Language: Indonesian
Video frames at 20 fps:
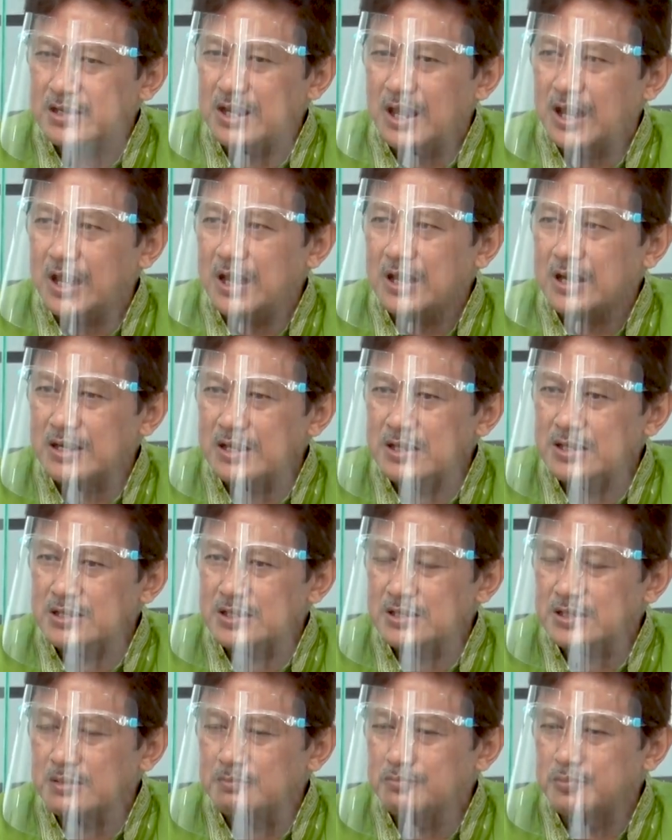dari
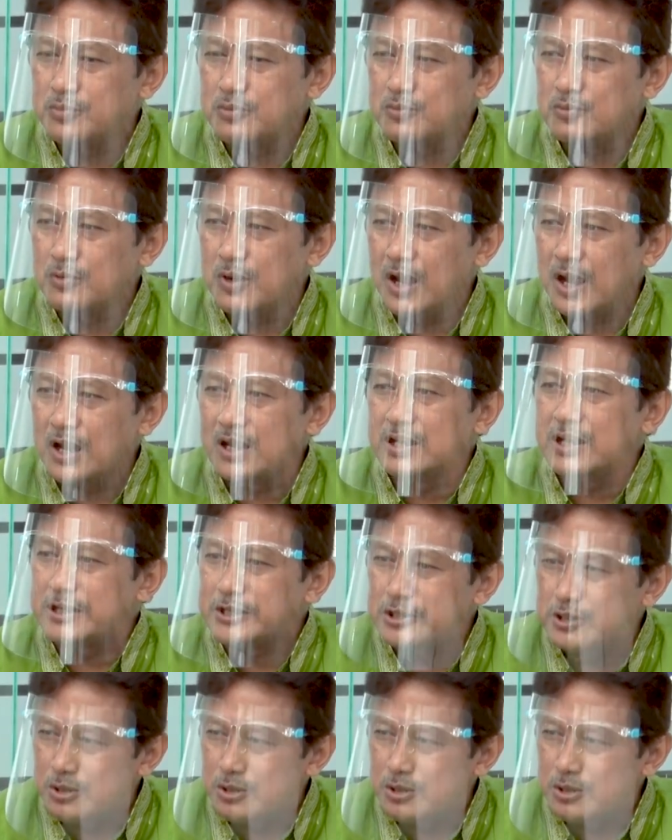sebuah